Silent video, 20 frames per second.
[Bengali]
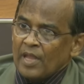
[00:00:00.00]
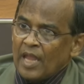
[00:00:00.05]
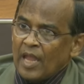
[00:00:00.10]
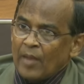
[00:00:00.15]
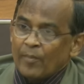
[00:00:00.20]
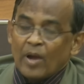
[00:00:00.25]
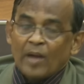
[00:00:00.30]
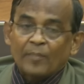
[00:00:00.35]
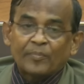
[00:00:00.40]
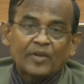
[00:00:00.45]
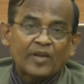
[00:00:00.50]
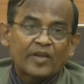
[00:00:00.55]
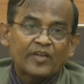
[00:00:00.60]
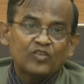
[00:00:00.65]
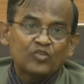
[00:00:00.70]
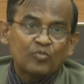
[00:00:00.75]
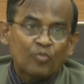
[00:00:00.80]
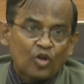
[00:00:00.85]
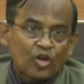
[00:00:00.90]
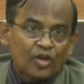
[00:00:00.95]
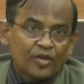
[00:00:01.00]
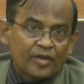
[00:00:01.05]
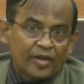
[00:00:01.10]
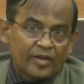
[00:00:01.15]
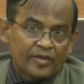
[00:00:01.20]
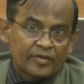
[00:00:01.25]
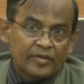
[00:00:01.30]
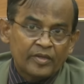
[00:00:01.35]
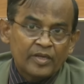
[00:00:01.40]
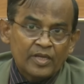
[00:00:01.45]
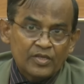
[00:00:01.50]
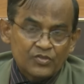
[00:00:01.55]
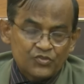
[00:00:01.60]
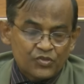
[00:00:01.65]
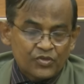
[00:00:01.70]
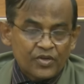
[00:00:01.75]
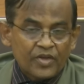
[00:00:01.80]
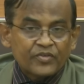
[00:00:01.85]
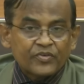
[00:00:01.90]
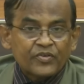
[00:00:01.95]
এবং আপনারা কিন্তু বলেন নাই যে
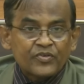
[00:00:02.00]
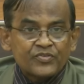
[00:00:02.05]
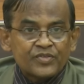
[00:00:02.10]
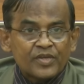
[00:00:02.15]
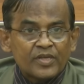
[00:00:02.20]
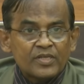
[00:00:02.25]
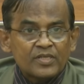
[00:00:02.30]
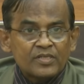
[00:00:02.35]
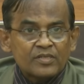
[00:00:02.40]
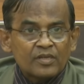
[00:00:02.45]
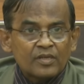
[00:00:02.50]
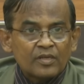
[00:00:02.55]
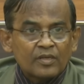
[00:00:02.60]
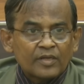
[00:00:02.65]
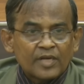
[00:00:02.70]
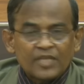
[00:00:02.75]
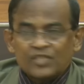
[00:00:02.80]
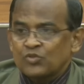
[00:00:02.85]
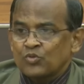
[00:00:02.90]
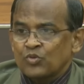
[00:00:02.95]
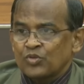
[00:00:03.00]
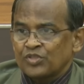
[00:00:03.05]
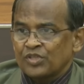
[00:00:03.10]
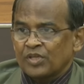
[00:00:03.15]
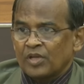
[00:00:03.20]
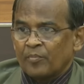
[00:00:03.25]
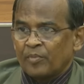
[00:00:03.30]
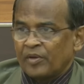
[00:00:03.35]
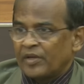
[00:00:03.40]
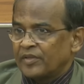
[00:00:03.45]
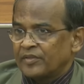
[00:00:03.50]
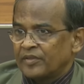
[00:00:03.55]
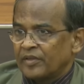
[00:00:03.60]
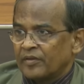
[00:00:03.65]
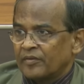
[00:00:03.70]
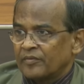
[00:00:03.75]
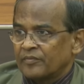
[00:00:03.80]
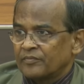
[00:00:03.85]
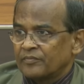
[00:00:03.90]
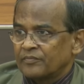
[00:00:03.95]
রেড ক্রিসেন্ট কাজ করছে না ভেঙে দেন
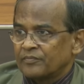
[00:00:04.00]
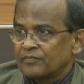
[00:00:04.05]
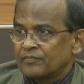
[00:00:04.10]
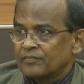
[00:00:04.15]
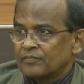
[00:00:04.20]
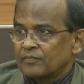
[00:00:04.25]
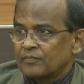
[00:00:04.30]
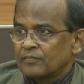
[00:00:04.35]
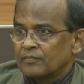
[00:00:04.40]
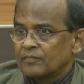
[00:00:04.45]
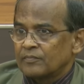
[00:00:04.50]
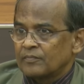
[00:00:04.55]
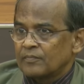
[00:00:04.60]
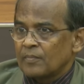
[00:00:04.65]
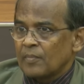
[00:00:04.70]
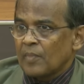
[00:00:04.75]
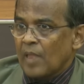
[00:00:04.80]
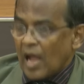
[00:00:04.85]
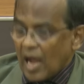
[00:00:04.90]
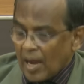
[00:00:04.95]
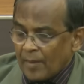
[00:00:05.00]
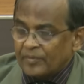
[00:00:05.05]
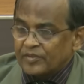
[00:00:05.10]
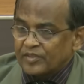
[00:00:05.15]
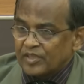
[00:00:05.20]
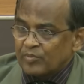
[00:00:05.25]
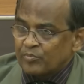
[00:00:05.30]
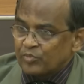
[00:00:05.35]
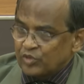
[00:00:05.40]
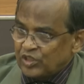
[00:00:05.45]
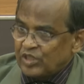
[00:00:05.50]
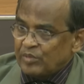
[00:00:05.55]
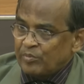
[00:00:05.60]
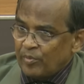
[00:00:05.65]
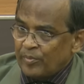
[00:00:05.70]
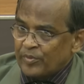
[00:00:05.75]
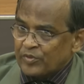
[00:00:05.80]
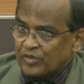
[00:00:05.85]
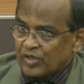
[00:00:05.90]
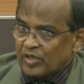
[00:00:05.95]
আমাদের বুদ্ধি
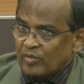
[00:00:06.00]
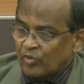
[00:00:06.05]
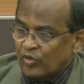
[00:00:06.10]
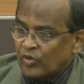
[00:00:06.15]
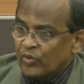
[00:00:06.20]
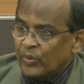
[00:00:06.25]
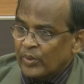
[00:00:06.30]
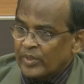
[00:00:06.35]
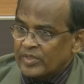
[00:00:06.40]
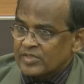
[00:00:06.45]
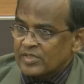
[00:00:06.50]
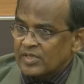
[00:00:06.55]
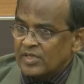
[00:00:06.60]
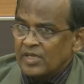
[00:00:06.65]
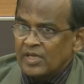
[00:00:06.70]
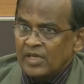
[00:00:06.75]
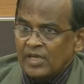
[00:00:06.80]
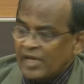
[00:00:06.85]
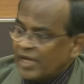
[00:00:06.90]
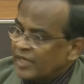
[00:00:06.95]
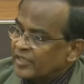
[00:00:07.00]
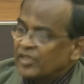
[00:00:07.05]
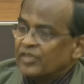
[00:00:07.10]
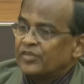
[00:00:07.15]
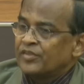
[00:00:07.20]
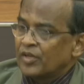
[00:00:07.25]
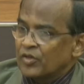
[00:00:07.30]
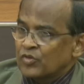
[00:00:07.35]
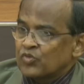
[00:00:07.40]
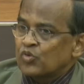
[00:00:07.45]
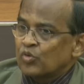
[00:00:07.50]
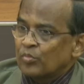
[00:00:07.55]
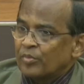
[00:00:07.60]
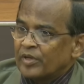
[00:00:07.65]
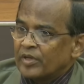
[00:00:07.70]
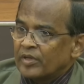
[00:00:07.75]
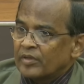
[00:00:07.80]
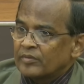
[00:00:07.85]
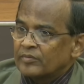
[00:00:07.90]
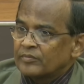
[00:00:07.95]
বিবেচনায় মনে হয়েছে এদের দেওয়া চলবে না